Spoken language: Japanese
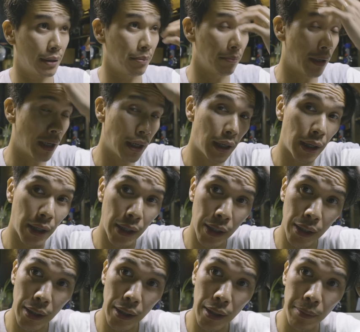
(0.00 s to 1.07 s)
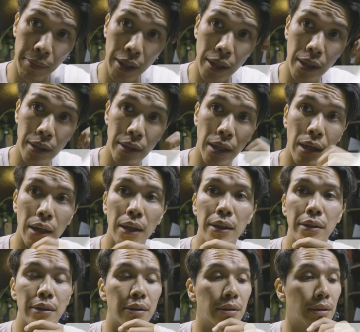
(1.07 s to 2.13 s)
まあまあ高
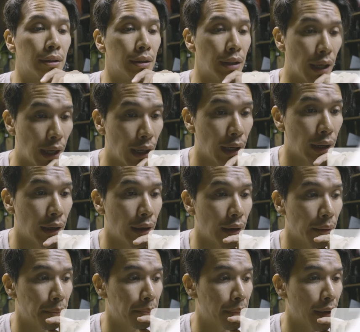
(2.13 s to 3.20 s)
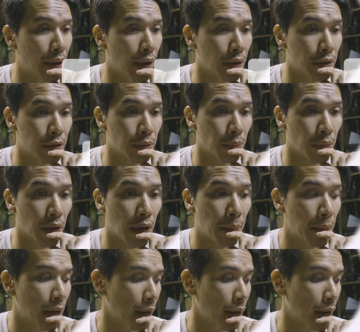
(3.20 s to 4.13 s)
いっすね。やっぱりアクションカメ